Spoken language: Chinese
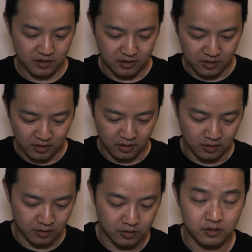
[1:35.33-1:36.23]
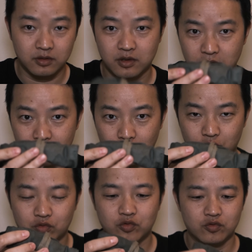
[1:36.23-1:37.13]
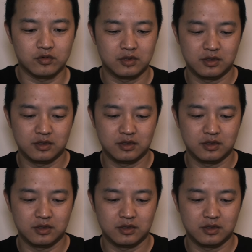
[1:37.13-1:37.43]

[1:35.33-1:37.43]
一套小工具。